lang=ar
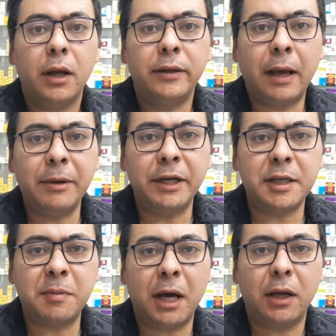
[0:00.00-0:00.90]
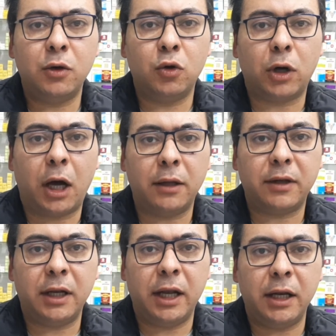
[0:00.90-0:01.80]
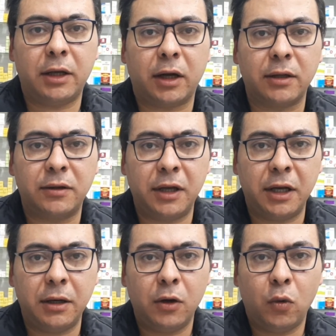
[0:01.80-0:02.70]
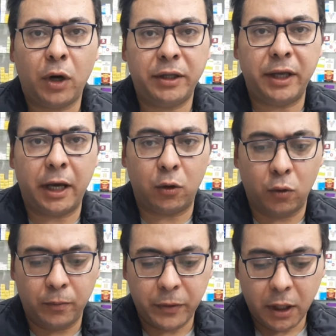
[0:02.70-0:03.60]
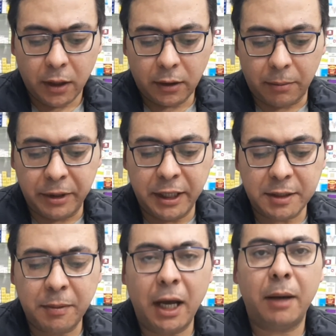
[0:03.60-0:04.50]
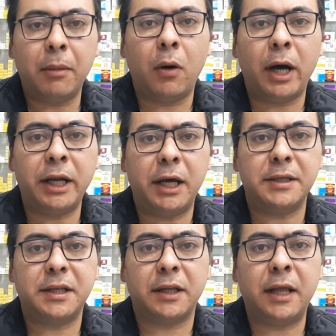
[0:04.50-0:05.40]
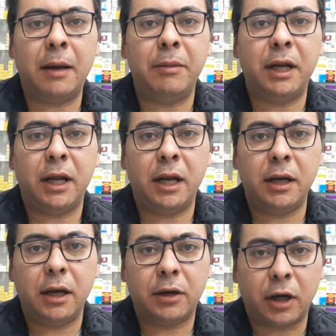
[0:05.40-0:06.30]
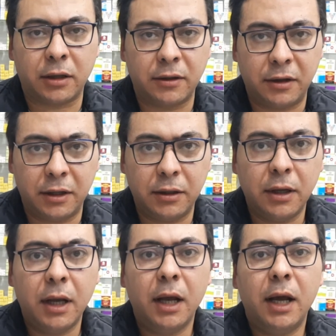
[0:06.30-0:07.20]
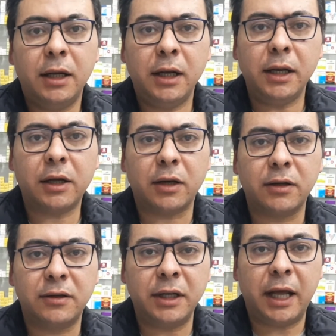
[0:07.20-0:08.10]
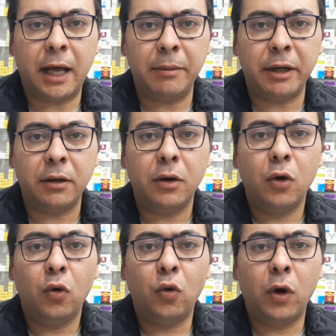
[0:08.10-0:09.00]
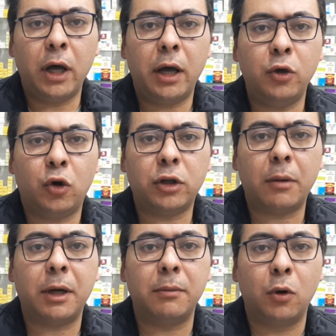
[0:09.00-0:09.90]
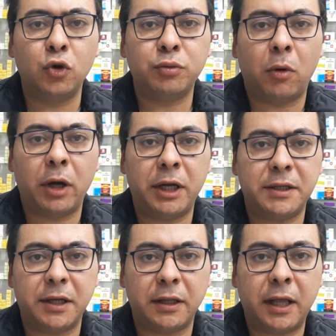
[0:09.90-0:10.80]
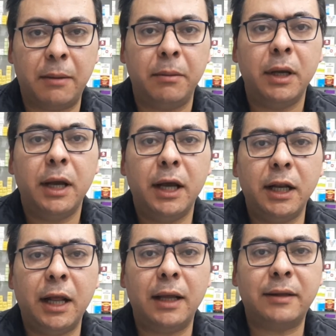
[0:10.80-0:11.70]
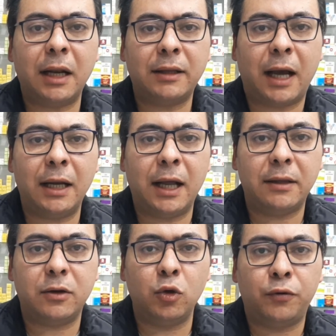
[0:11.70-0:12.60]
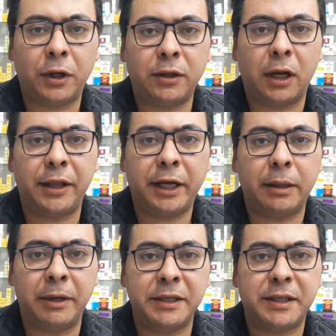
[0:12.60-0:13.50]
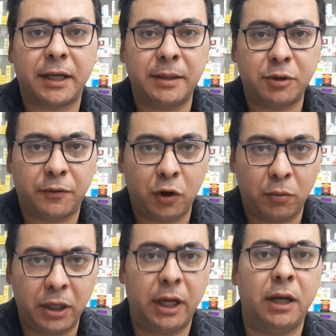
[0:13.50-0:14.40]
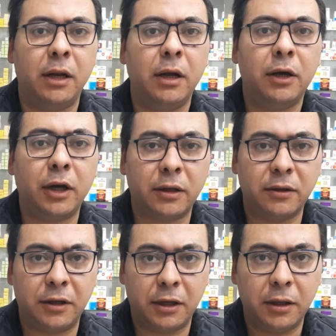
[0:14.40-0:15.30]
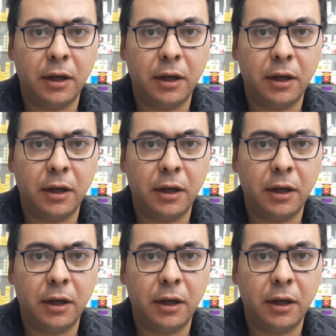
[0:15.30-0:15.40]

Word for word: ده بالنسبة لجرعات ال كارنتين واحتياجه طب بالنسبة موانع استخدام ال كارنتين ال كارنتين آمن ويعتبر ملوش موانع استخدام إلا ثلاث حالات يفضل إن احنا ما نستخدمش فيهم ال كارنتين